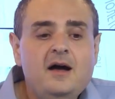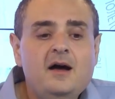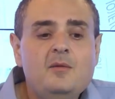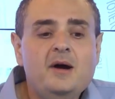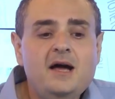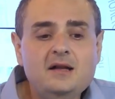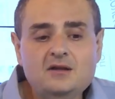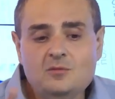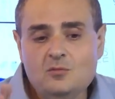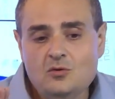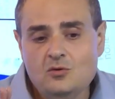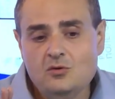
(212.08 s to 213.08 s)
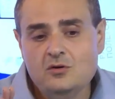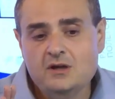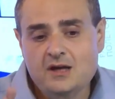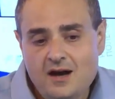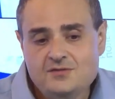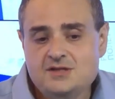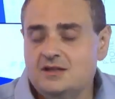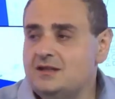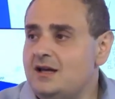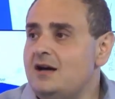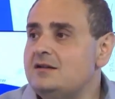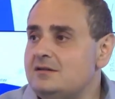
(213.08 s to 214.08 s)
Поэтому я
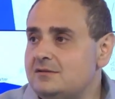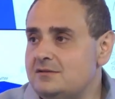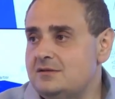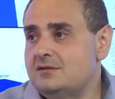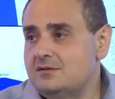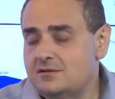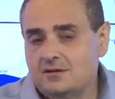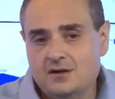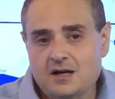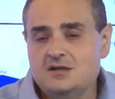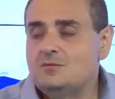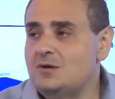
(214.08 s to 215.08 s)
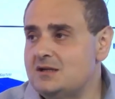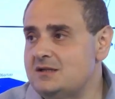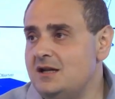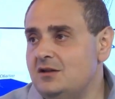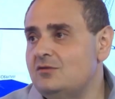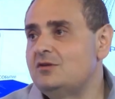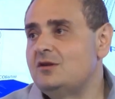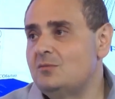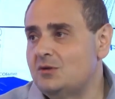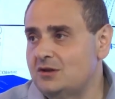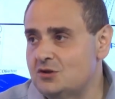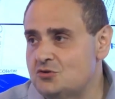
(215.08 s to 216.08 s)
всегда к этим
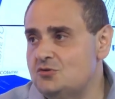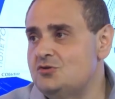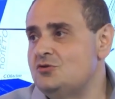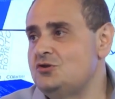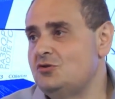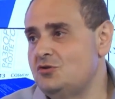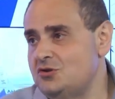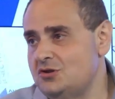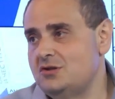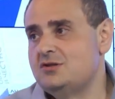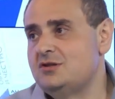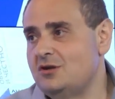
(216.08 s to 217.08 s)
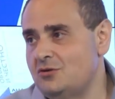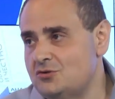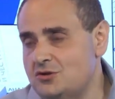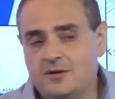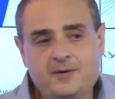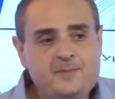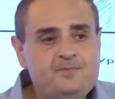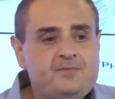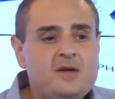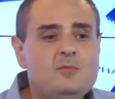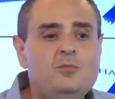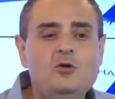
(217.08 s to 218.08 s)
расследованиям отношусь очень-очень осторожно.
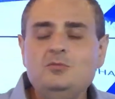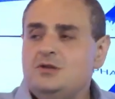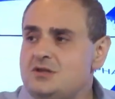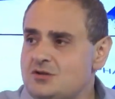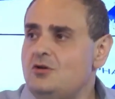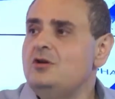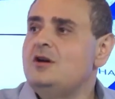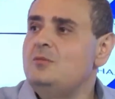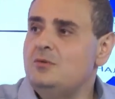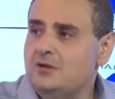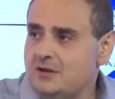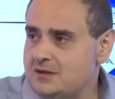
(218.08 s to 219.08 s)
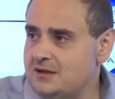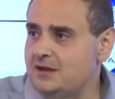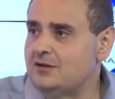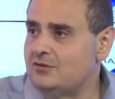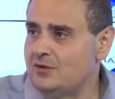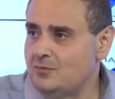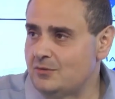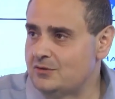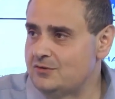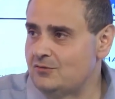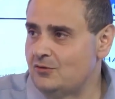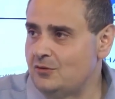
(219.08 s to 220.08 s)
Помните, сколько было расследований
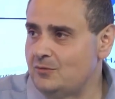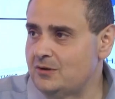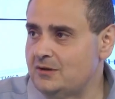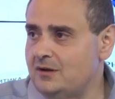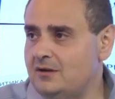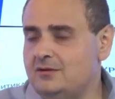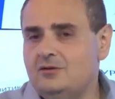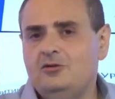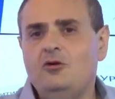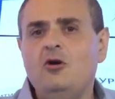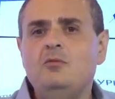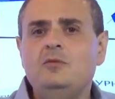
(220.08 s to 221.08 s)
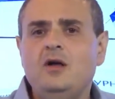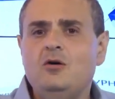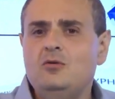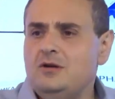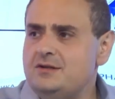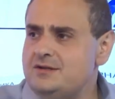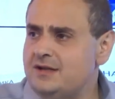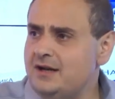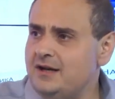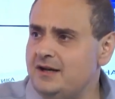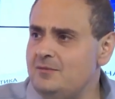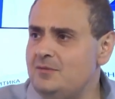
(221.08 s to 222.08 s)
против Ольмерта? Дом на улице
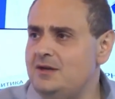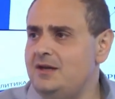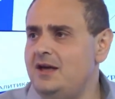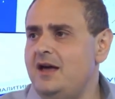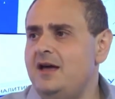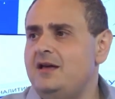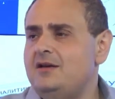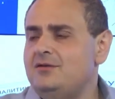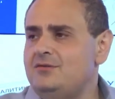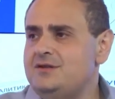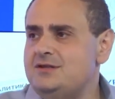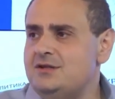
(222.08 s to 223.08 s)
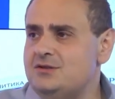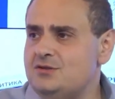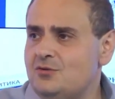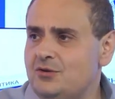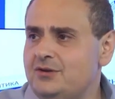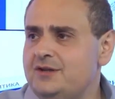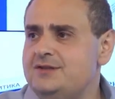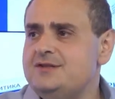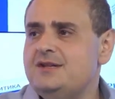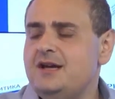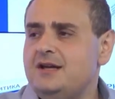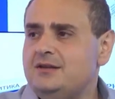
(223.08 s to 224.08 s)
Кремье, инвестиционный
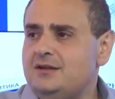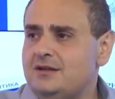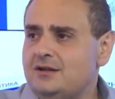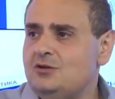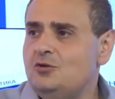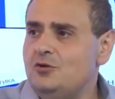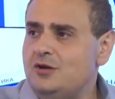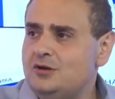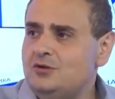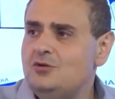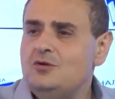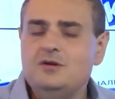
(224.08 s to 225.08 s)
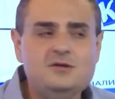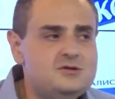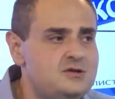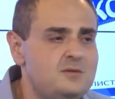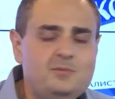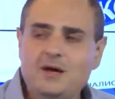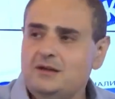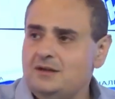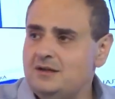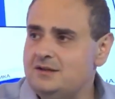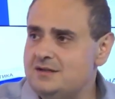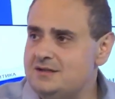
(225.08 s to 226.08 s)
центр, и то, и то, и все, и
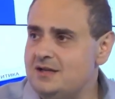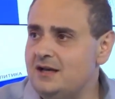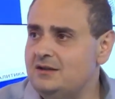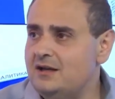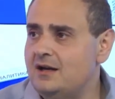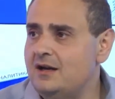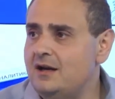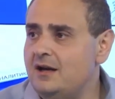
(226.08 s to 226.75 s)
Коллекция 10 ручек?